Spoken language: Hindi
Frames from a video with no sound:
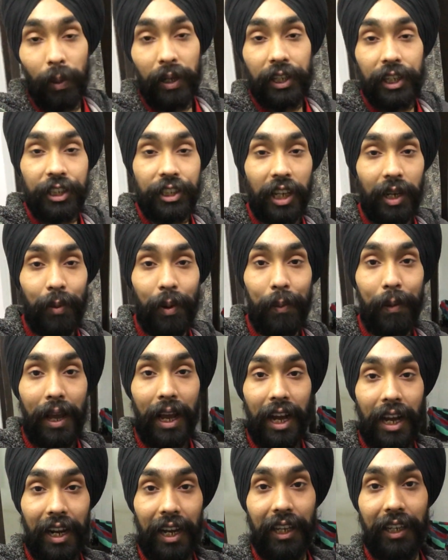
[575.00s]
अभी किचन में मैं
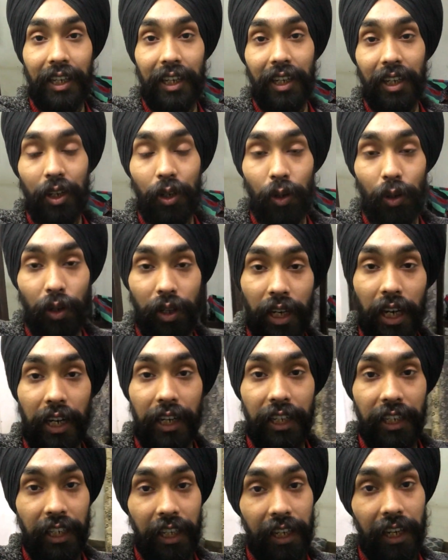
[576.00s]
आ गया था और ना
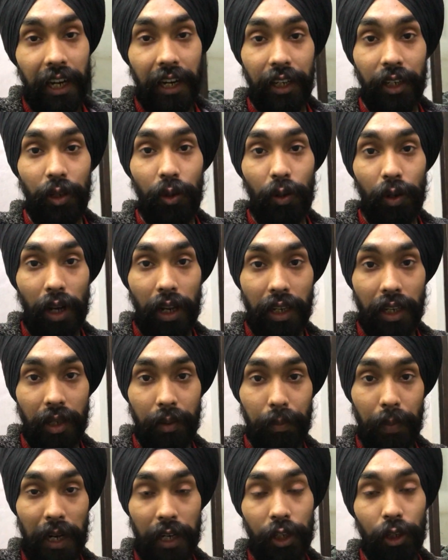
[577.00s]
डिनर रेडी हो गया था
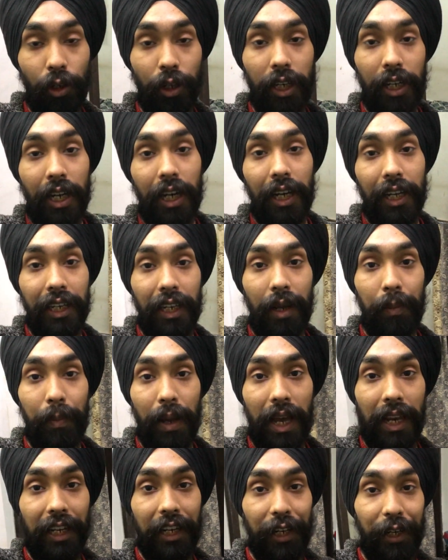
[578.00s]
बाकी उन्हें खा लिया
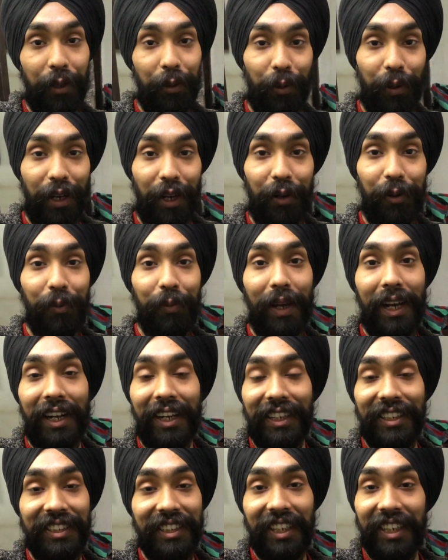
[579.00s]
मैं लेट हो गया हूँ मैं
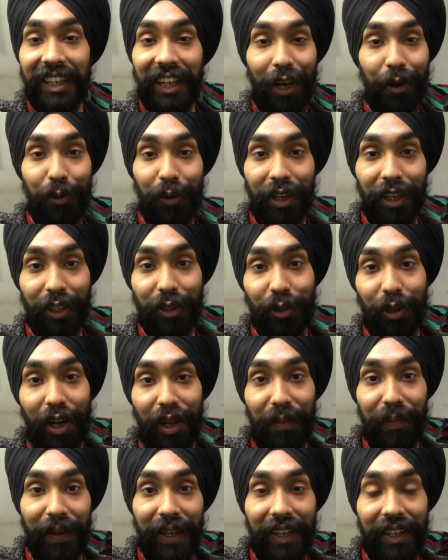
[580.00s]
कहीं गया हुआ था
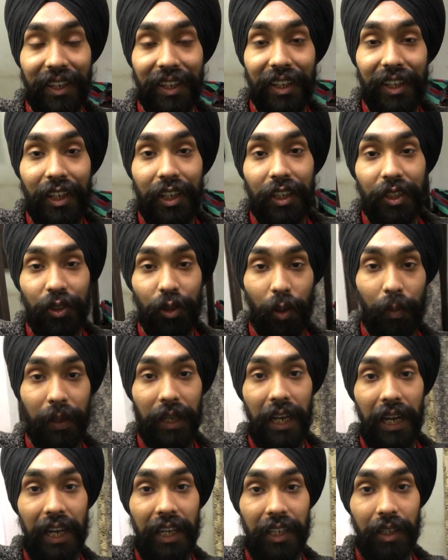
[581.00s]
दुकान पे तो अभी आया